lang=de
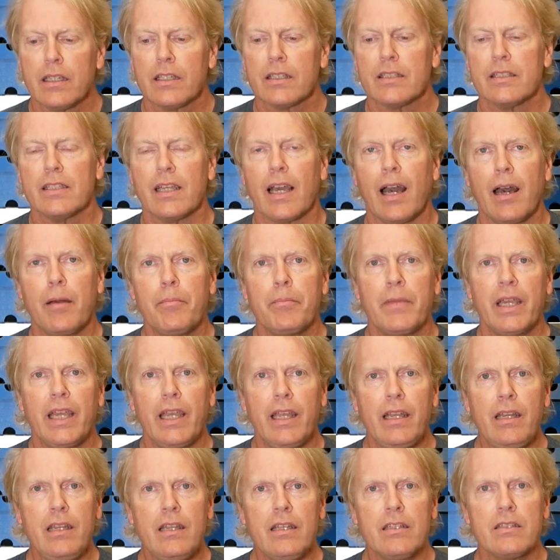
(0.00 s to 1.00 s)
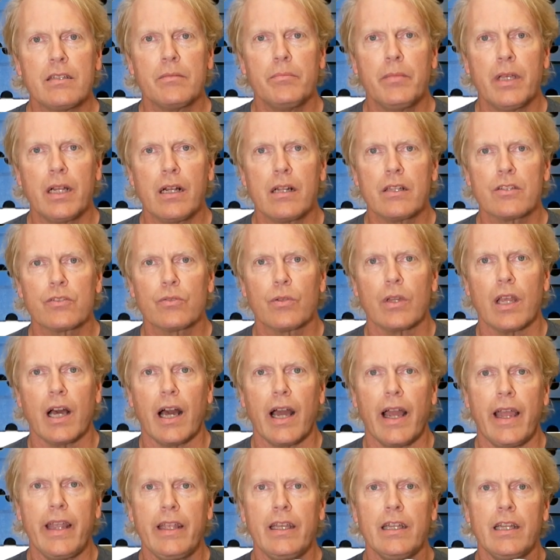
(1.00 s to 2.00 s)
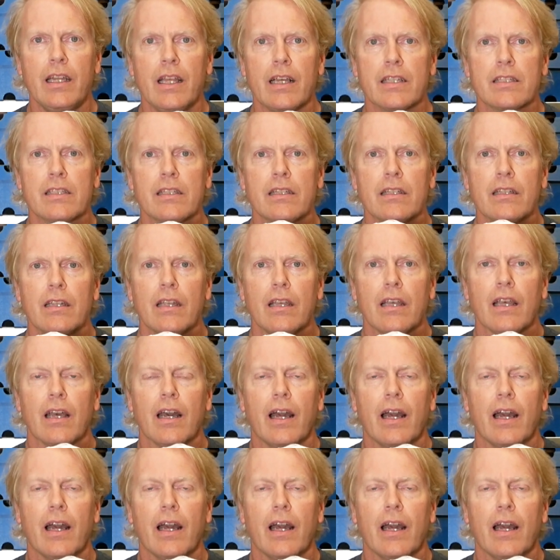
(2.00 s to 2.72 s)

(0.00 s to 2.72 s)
sie haben in diese Mittelsohle eingelassen